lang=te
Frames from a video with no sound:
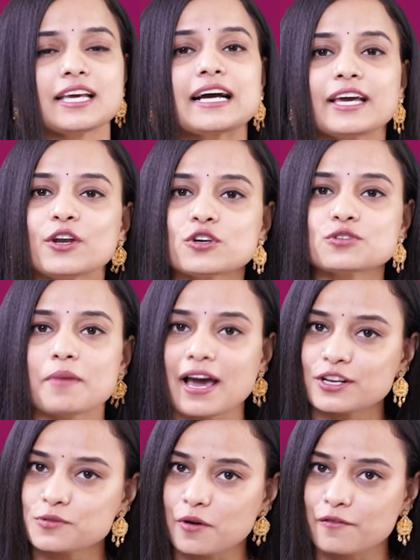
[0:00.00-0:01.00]
ఇక ఈరోజు
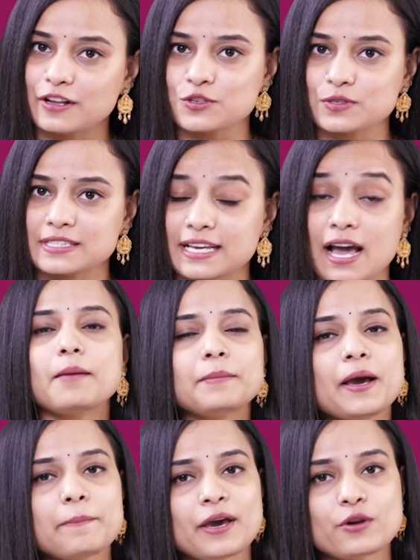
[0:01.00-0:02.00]
మ్యారేజ్ ప్రొఫైల్ చూస్తే
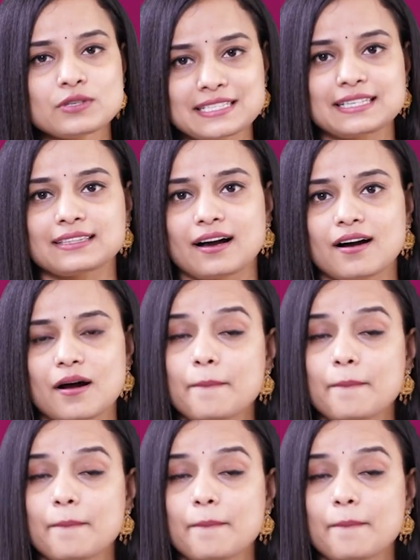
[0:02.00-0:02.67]
అమ్మాయి పేరు సీత